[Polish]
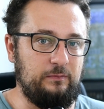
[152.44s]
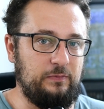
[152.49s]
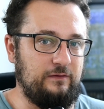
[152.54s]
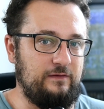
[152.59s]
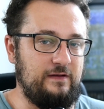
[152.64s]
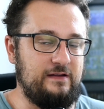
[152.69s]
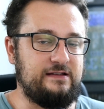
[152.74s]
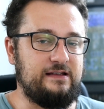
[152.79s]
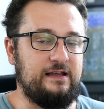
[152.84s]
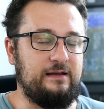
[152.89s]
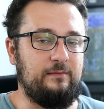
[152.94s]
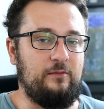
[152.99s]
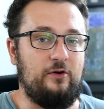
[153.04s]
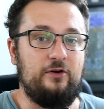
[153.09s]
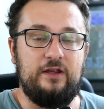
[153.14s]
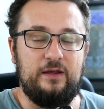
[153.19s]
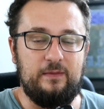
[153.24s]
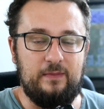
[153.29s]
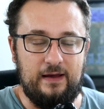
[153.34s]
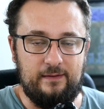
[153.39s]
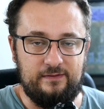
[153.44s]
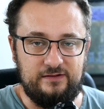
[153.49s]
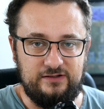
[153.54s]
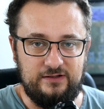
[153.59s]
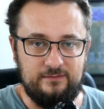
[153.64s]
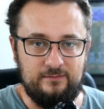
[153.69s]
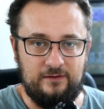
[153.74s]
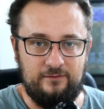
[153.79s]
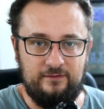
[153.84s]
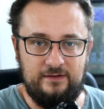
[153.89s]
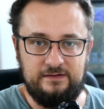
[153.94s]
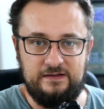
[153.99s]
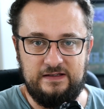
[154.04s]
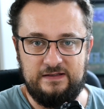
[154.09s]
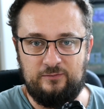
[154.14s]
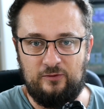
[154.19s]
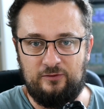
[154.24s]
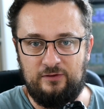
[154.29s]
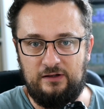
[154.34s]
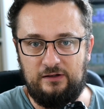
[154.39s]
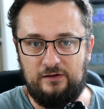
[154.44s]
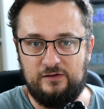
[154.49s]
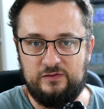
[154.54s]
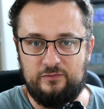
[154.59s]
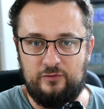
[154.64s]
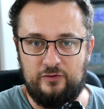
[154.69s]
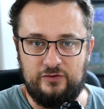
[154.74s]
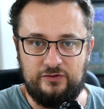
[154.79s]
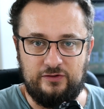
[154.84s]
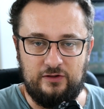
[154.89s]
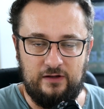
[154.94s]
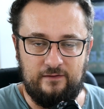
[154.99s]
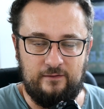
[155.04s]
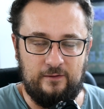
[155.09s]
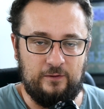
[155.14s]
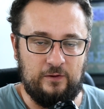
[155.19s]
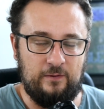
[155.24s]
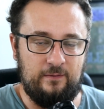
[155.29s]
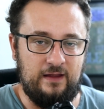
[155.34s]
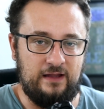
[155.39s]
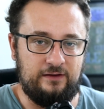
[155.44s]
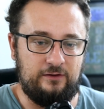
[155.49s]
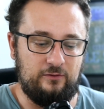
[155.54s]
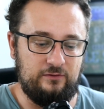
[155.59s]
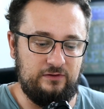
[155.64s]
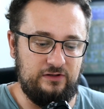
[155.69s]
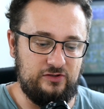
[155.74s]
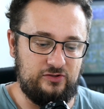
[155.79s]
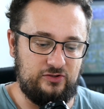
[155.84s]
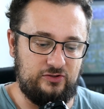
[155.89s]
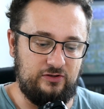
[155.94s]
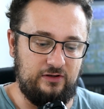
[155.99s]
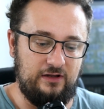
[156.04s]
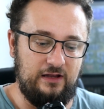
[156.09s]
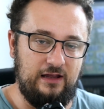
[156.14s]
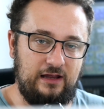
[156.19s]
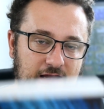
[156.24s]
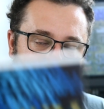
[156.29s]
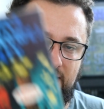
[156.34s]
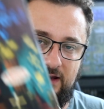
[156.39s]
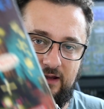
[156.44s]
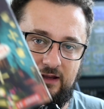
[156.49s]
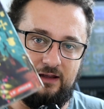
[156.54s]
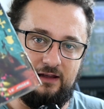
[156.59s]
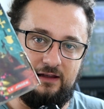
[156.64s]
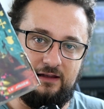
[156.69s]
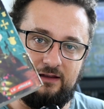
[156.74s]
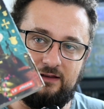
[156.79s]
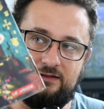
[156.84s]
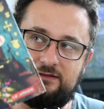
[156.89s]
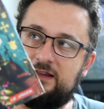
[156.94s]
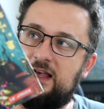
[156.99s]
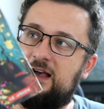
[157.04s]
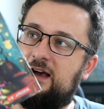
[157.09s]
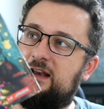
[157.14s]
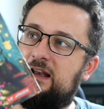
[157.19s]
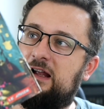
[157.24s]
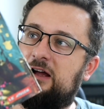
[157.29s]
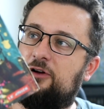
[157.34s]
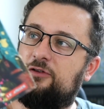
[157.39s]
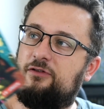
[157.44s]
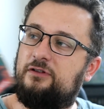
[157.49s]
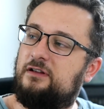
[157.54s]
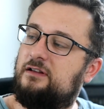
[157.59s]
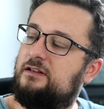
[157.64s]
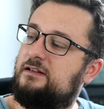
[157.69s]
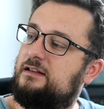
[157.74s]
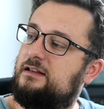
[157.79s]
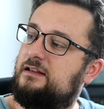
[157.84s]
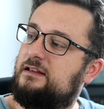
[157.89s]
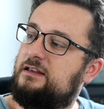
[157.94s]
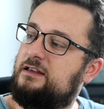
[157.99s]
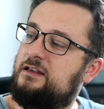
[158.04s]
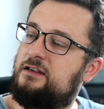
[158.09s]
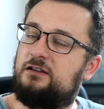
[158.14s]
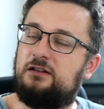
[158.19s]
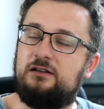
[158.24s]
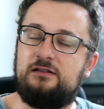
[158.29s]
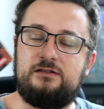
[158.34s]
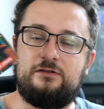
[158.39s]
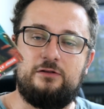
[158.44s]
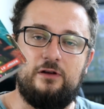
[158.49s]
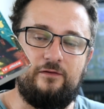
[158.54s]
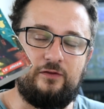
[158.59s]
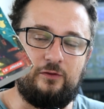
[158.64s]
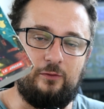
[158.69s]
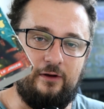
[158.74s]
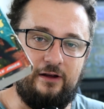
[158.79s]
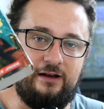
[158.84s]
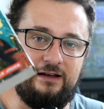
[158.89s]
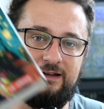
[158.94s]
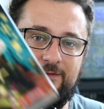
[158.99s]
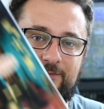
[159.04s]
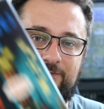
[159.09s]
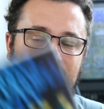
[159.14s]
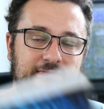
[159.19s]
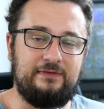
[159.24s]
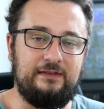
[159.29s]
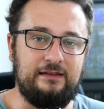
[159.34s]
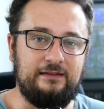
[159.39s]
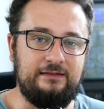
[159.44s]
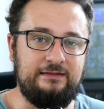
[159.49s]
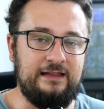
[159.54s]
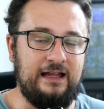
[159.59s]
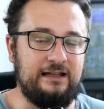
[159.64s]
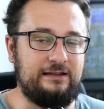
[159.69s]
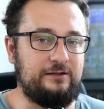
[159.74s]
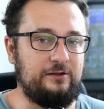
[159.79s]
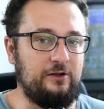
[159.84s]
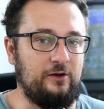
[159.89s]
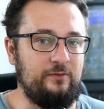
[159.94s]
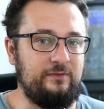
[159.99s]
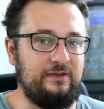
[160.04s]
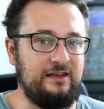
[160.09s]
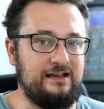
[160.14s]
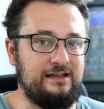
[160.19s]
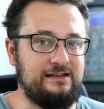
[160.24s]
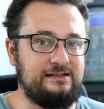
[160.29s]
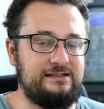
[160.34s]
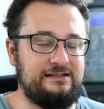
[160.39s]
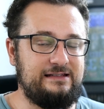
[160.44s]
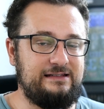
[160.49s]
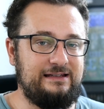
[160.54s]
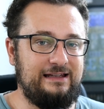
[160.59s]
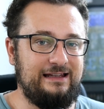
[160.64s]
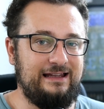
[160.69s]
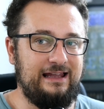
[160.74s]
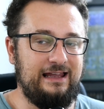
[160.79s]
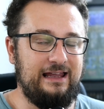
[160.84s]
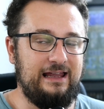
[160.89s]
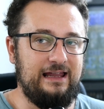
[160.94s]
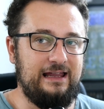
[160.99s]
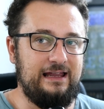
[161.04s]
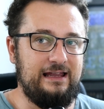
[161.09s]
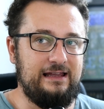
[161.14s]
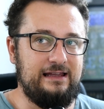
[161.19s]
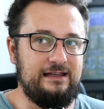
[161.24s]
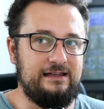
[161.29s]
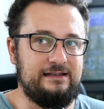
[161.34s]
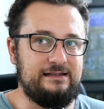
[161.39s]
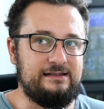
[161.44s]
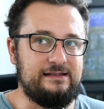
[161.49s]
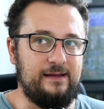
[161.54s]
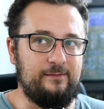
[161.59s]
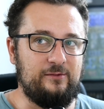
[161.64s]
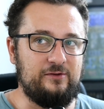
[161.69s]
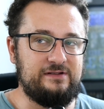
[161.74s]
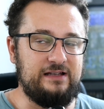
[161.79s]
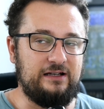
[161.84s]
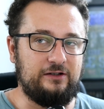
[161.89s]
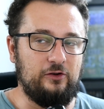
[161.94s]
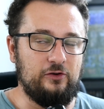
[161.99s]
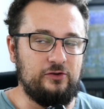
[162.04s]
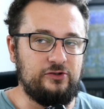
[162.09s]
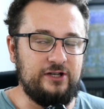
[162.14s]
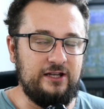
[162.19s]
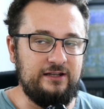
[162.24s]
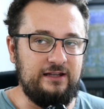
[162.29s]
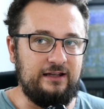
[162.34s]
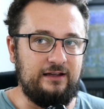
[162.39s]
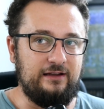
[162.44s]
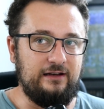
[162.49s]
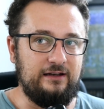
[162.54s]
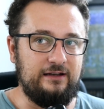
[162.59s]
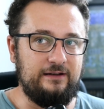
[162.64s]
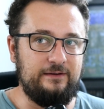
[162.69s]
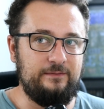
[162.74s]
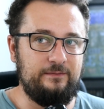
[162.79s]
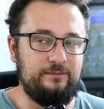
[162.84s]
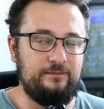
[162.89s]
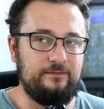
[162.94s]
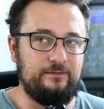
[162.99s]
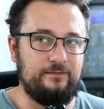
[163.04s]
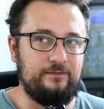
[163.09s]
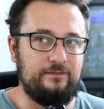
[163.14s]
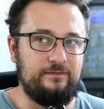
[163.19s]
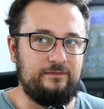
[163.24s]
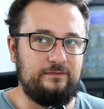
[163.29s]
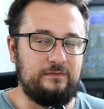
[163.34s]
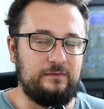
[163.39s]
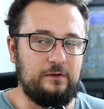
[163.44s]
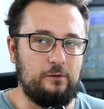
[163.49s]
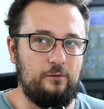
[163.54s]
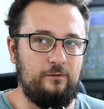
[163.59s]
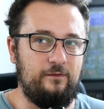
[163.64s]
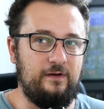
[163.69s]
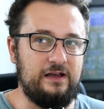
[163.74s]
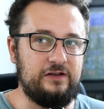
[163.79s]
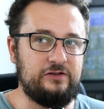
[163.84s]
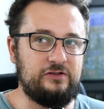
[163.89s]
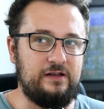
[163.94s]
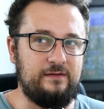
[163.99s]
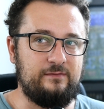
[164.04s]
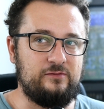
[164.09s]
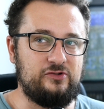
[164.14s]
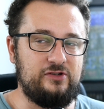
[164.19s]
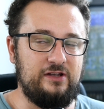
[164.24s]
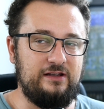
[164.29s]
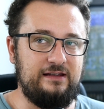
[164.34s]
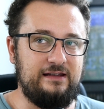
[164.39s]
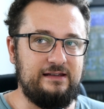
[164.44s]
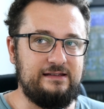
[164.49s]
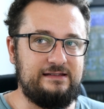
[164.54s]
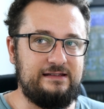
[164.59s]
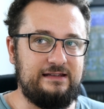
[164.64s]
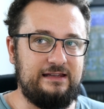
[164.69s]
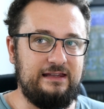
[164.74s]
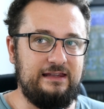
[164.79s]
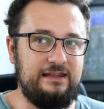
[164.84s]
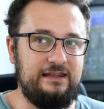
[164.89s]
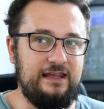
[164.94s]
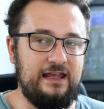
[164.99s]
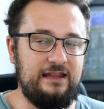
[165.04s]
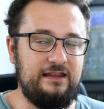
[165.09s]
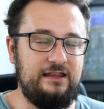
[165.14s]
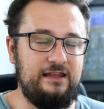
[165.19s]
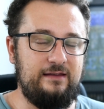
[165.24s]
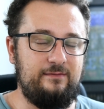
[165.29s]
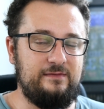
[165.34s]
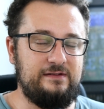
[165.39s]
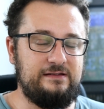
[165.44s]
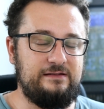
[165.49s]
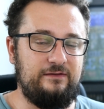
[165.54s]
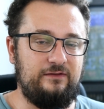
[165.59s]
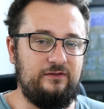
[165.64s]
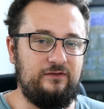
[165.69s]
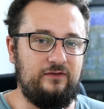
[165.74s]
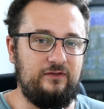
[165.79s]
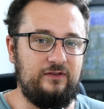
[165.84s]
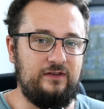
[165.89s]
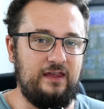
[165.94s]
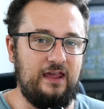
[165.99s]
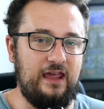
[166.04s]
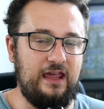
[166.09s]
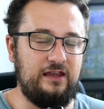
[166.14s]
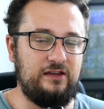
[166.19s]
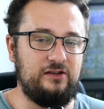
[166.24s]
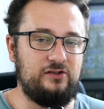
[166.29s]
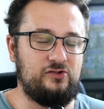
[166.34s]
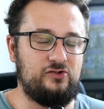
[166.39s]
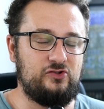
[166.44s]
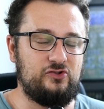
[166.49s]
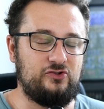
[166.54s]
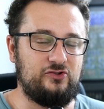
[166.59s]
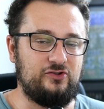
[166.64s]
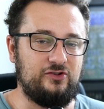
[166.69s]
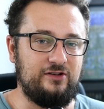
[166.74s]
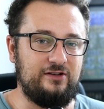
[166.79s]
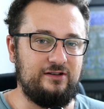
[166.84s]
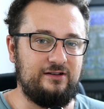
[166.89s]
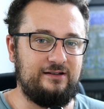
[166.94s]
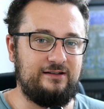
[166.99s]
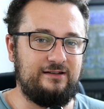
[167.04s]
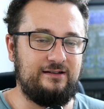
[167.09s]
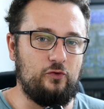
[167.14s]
piwnica mojej babci ma więcej wspólnego z bursztynową komnatą niż ta gra od Eagle Software. Natomiast Samo zakończenie gry uważam, że jest jednym z większych